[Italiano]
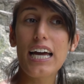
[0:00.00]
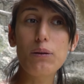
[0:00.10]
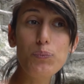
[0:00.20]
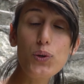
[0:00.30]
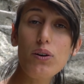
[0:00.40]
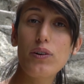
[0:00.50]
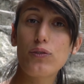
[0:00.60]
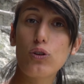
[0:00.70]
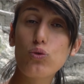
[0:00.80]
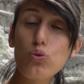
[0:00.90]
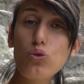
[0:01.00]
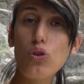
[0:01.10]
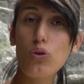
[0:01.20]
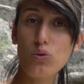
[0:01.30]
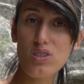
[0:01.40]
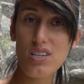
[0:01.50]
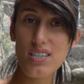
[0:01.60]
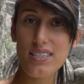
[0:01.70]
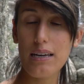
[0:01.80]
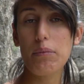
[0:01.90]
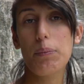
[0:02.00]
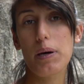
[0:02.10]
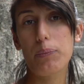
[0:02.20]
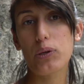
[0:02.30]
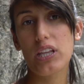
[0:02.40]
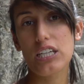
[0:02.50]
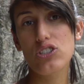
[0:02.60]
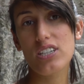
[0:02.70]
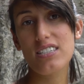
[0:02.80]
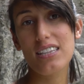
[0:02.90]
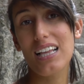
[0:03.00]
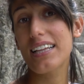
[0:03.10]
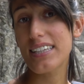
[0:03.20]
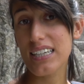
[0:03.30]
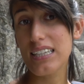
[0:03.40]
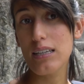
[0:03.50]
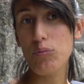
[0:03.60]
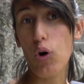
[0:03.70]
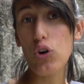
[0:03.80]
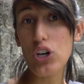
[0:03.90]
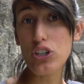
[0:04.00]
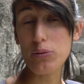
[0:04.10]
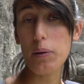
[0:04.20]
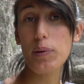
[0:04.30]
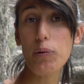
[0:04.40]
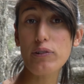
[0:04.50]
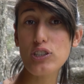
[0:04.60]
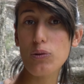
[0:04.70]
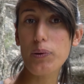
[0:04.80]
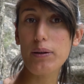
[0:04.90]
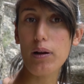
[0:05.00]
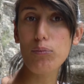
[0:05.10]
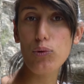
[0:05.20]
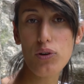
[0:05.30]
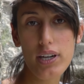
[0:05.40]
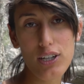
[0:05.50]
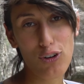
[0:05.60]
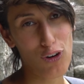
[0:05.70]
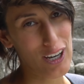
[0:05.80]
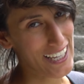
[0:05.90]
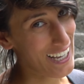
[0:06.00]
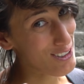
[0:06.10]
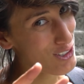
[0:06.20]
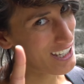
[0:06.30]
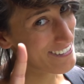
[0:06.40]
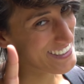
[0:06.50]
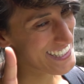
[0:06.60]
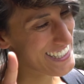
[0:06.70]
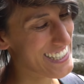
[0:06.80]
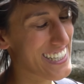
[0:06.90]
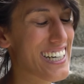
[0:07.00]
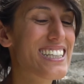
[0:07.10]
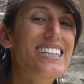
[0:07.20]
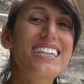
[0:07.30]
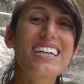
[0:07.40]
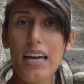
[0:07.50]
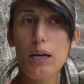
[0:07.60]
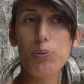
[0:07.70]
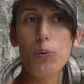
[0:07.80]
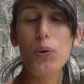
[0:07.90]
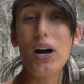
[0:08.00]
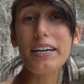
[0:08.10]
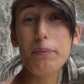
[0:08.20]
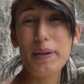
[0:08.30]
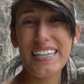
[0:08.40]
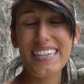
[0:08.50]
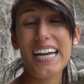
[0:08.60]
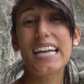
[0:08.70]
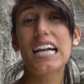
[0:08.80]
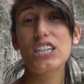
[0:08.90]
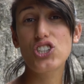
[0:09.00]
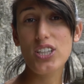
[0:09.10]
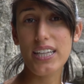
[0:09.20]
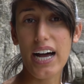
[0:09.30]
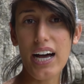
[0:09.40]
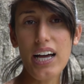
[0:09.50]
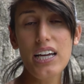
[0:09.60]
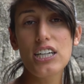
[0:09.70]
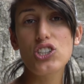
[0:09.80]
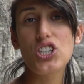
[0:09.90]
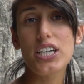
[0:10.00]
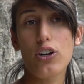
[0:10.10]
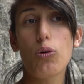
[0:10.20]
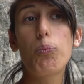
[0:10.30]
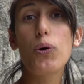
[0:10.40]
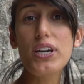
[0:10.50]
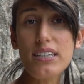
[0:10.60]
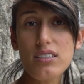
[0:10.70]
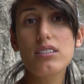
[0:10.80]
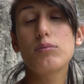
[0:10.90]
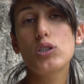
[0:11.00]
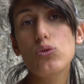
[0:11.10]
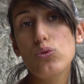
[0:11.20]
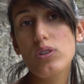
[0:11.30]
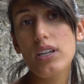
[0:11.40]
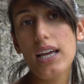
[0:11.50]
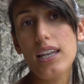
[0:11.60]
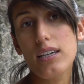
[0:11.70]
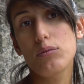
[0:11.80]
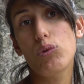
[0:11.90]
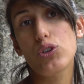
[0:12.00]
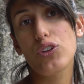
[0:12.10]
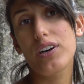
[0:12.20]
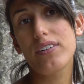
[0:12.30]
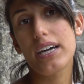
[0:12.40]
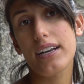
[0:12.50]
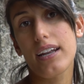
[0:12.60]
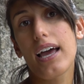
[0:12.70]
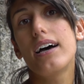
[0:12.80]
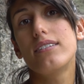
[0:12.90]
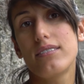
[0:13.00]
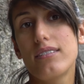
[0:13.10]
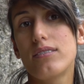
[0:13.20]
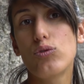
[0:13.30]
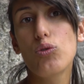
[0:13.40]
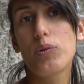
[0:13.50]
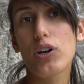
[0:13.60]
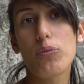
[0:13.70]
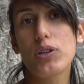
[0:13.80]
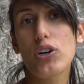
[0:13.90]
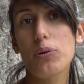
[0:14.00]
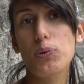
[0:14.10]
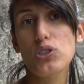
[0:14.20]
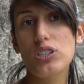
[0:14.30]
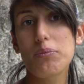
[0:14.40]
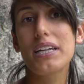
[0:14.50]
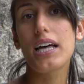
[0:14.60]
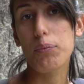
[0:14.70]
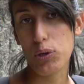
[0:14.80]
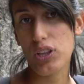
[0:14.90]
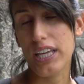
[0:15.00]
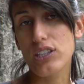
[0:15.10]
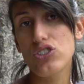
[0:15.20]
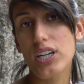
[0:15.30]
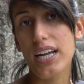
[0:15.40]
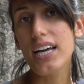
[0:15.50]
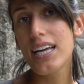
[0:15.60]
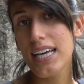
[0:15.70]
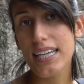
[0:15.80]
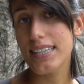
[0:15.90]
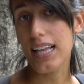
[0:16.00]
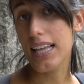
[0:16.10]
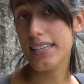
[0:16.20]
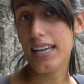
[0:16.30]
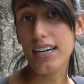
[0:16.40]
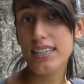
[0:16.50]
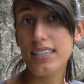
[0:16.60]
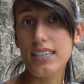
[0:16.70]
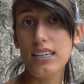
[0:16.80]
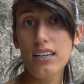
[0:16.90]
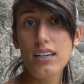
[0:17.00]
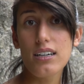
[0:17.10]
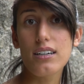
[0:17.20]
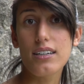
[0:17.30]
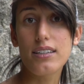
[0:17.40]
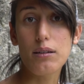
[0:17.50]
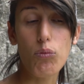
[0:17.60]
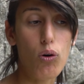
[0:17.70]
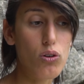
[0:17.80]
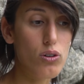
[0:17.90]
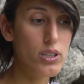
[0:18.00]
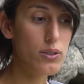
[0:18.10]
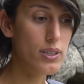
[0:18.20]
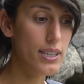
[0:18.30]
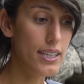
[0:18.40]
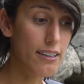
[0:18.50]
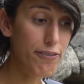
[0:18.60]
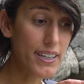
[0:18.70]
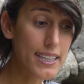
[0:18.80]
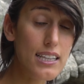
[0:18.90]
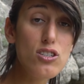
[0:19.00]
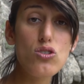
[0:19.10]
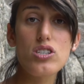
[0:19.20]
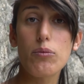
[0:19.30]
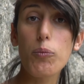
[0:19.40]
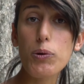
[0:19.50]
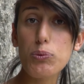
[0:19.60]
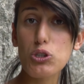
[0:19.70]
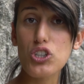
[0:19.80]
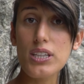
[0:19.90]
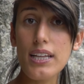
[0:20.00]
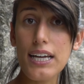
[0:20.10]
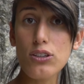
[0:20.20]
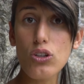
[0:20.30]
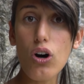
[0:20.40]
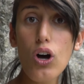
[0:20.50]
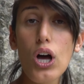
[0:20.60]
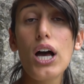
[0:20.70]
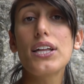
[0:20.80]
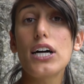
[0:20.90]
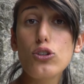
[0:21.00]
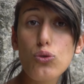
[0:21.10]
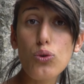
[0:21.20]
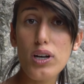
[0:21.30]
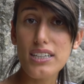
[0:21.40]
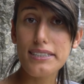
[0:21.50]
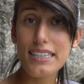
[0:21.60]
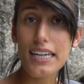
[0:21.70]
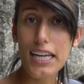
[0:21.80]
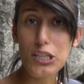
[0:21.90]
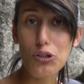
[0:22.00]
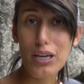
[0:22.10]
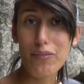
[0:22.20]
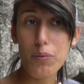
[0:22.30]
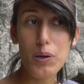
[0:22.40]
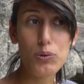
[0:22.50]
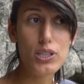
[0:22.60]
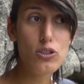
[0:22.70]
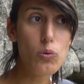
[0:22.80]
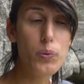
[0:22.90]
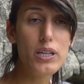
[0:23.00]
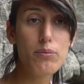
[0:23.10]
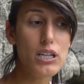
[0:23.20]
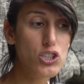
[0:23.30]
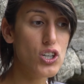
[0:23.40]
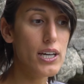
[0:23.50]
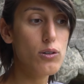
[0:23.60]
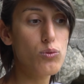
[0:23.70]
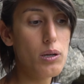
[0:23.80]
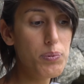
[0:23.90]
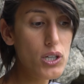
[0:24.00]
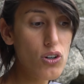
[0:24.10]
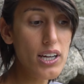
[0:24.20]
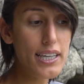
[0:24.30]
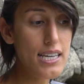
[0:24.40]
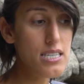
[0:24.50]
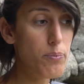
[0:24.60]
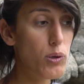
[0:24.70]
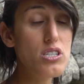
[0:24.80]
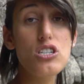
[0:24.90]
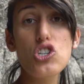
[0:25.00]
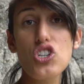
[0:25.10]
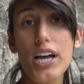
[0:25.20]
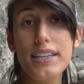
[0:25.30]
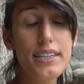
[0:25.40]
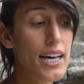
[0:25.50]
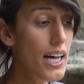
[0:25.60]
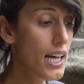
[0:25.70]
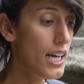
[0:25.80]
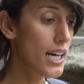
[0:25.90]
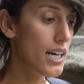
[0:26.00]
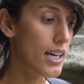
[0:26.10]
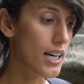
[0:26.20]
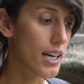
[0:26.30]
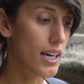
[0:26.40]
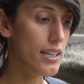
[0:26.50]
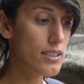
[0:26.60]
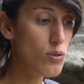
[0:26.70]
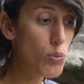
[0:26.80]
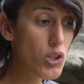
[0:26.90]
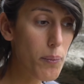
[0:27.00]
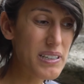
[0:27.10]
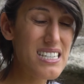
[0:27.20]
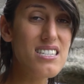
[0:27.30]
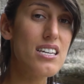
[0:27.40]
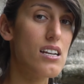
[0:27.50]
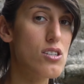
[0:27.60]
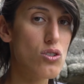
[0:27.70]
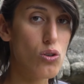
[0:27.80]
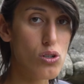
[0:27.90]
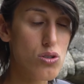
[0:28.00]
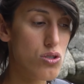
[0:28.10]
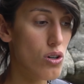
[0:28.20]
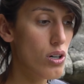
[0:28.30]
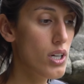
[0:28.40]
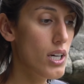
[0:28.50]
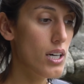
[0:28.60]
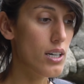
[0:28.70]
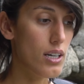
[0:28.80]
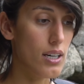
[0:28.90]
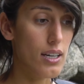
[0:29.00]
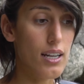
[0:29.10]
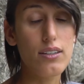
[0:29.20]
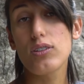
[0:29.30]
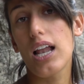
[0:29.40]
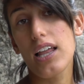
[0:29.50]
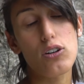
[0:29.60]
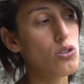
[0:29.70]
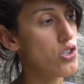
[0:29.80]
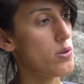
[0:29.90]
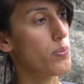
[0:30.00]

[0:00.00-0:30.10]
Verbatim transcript: e in più avevano tutto un sistema per proteggersi dagli attacchi dei mongoli come abbiamo visto prima il bunker collegato alla vineria e proprio anche per entrare nella città c'erano pochissimi tunnel in modo da averne il numero minore possibile da proteggere dagli attacchi eh, dei mongoli. Quindi infatti adesso stiamo proprio scendendo dal tunnel segreto che vi abbiamo detto prima, c'è una piccola chiesa e poi si scende eh, in un modo abbastanza nascosto eh, dalla roccia e